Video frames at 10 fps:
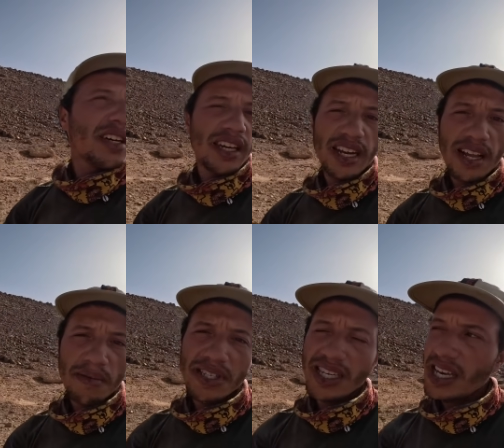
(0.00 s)
غير
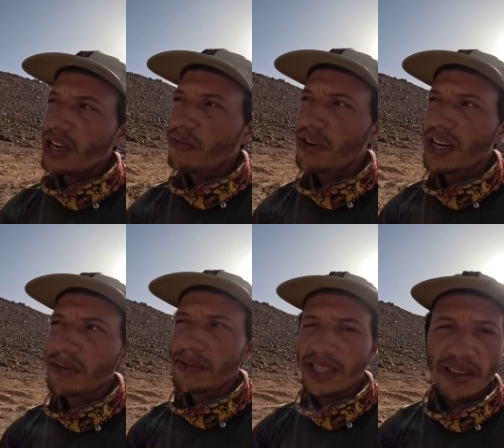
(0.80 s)
الامازيغيه وفيها
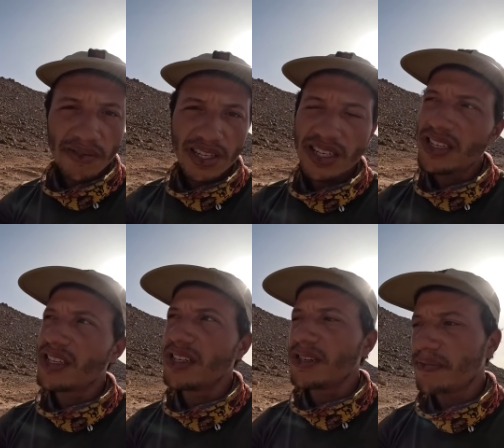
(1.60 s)
بزاف
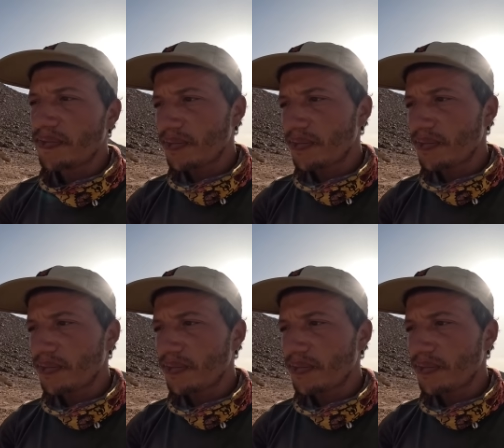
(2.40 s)
ديال